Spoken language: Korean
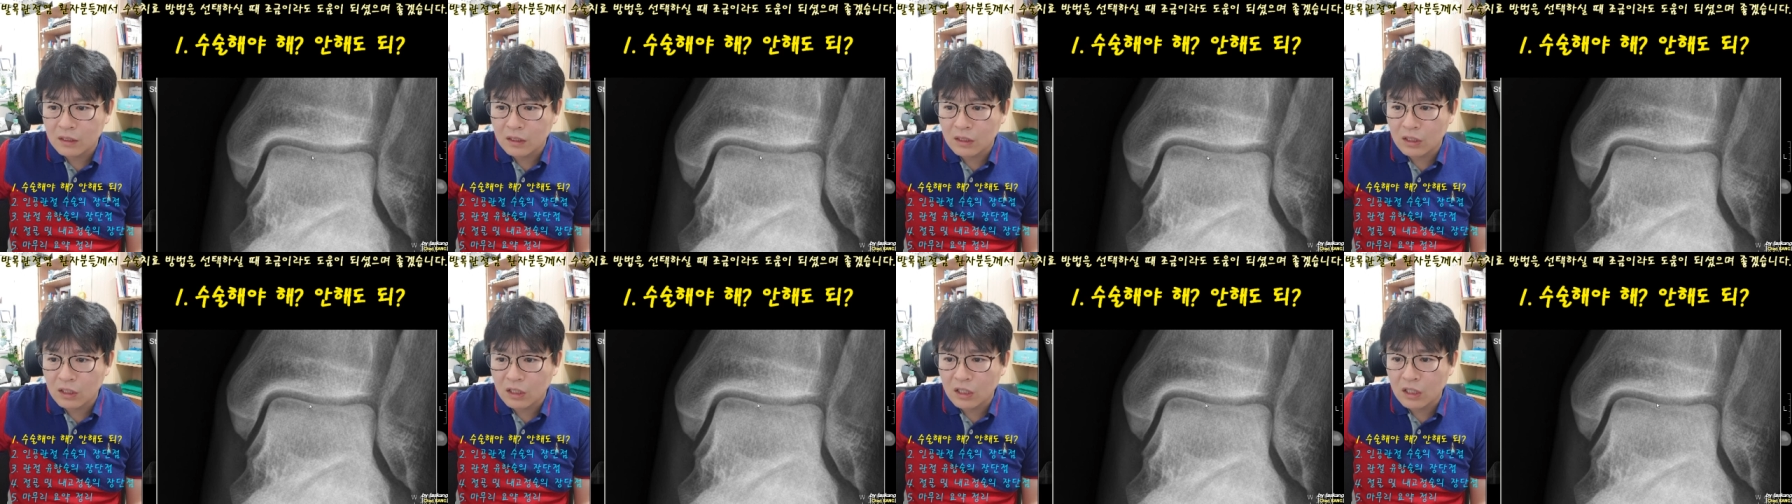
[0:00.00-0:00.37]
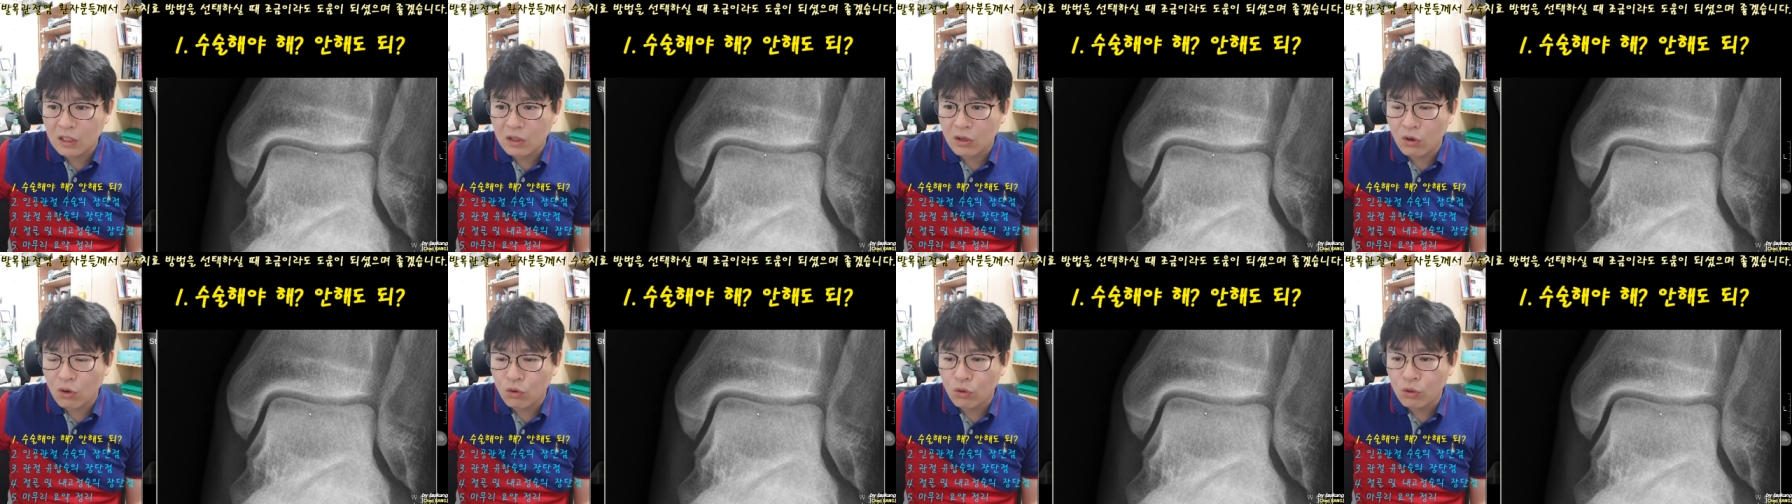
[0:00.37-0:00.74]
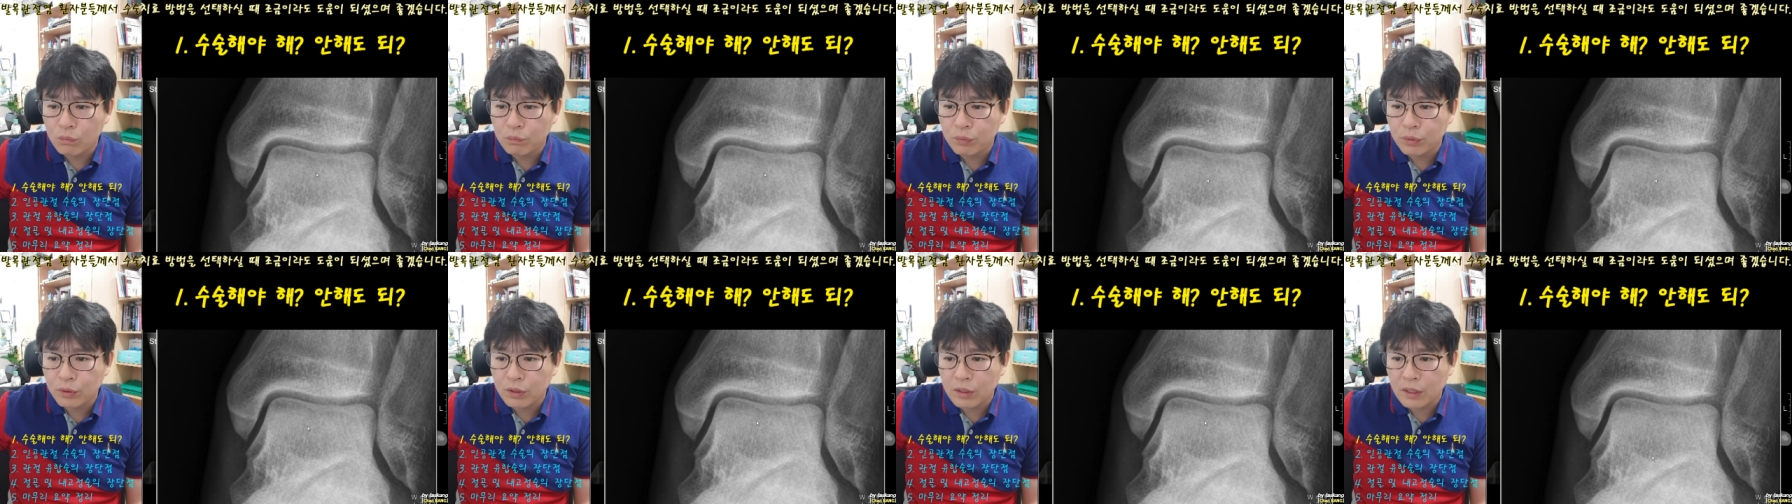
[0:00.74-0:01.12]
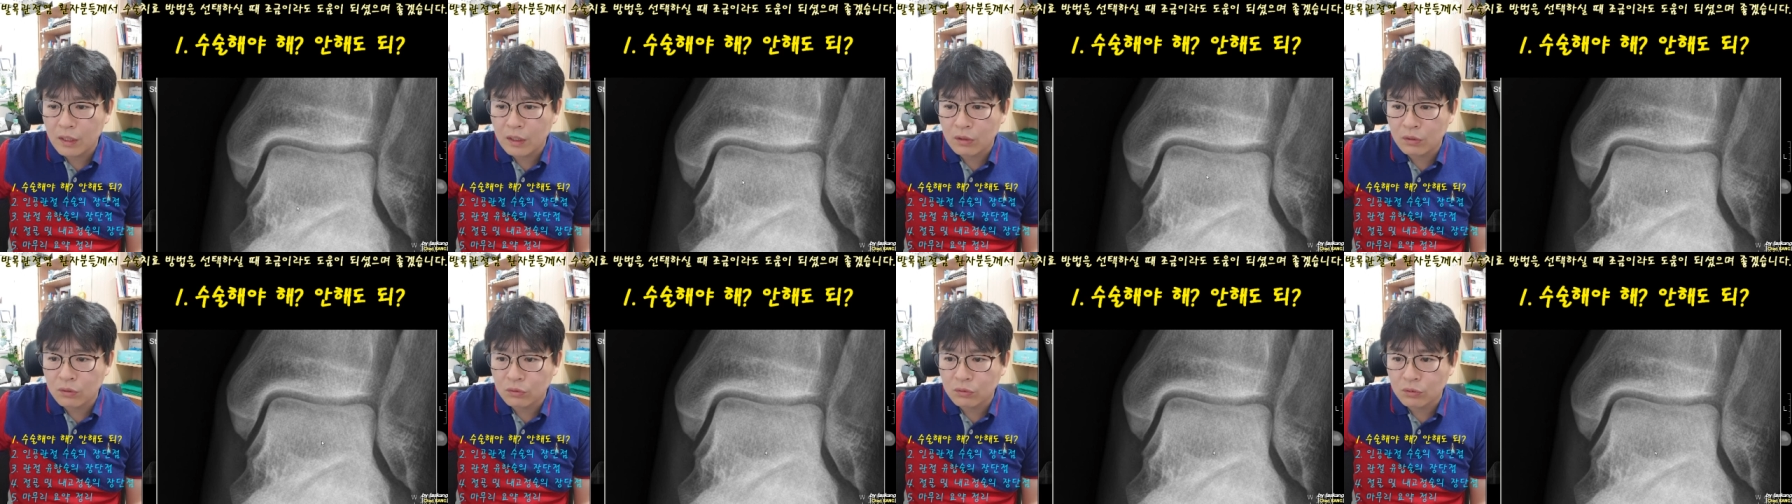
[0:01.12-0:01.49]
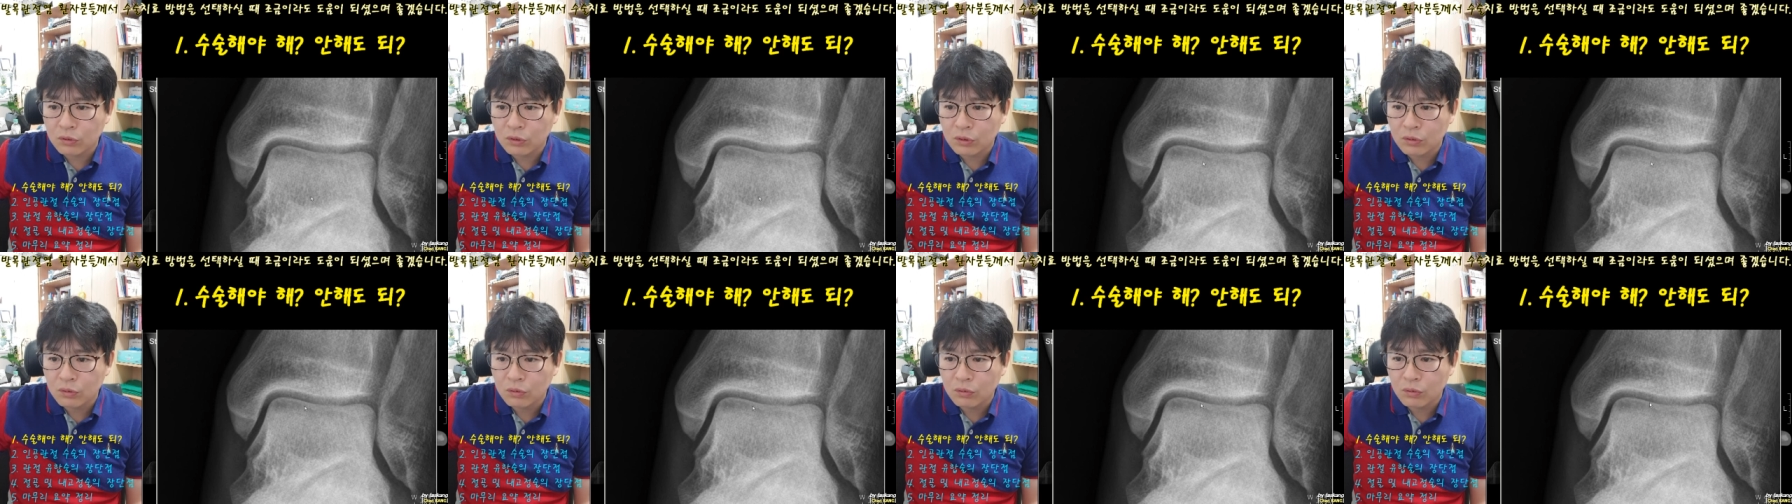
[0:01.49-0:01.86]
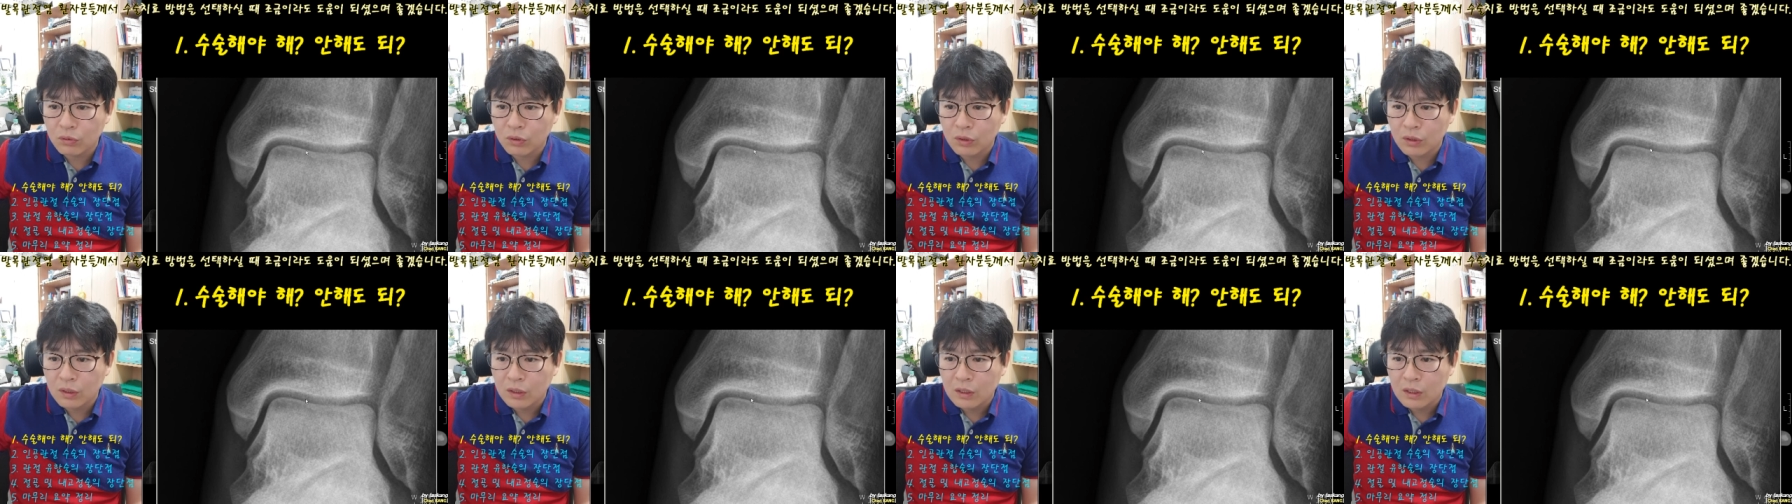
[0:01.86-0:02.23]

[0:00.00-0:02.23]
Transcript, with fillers: 이 거골뼈의 연골이고